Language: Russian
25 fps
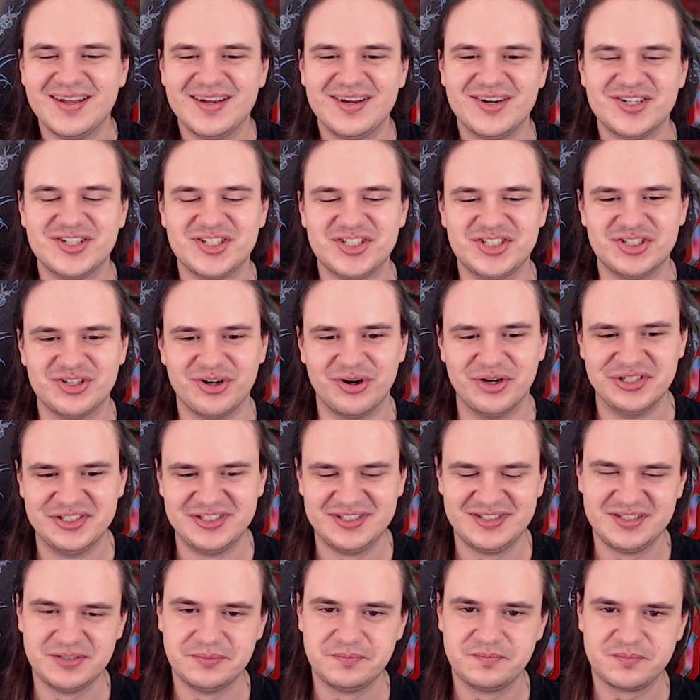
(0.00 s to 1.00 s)

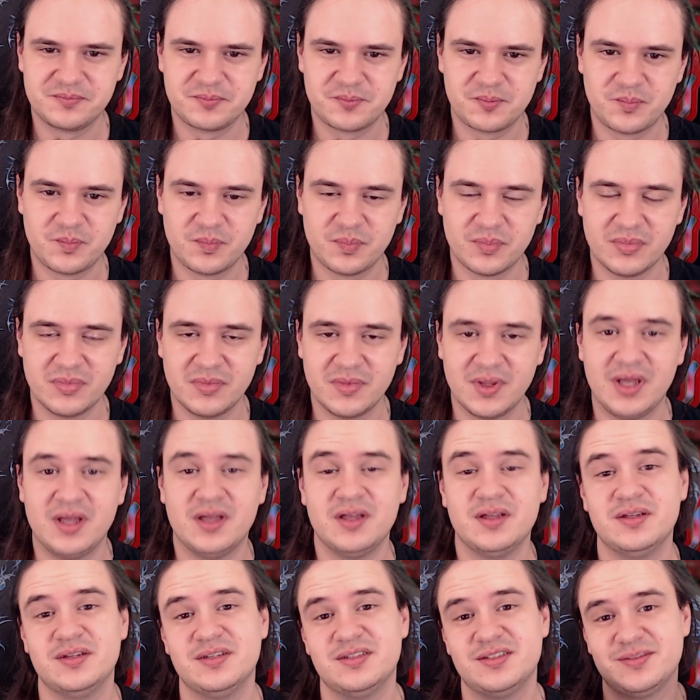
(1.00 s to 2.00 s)
Жесть.
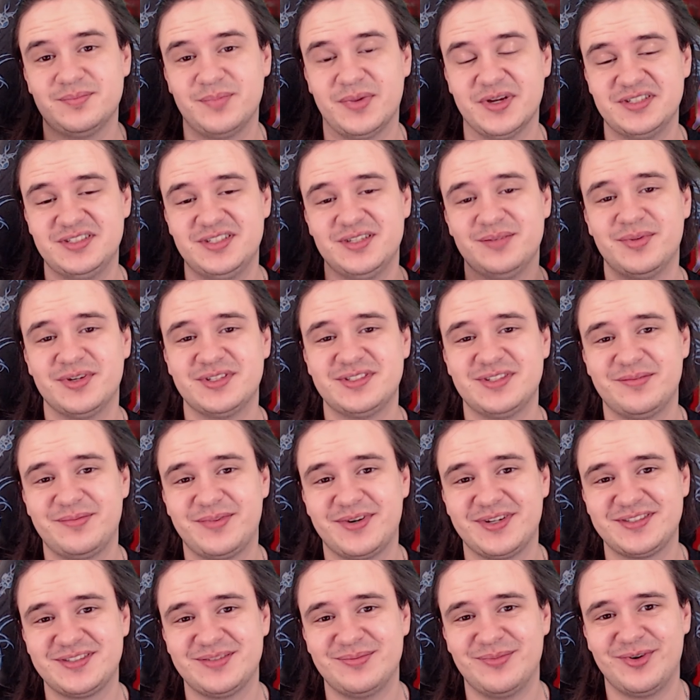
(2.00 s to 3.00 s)
Спасибо за
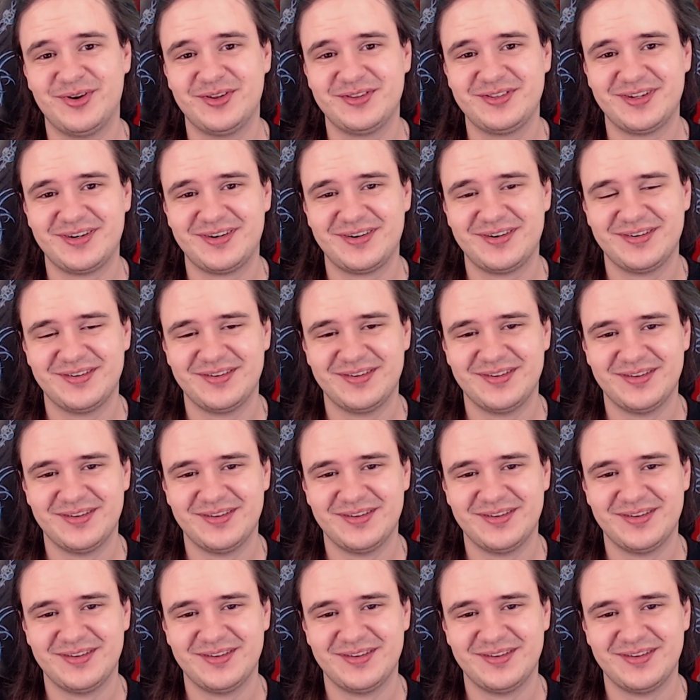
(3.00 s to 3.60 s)
просмотр.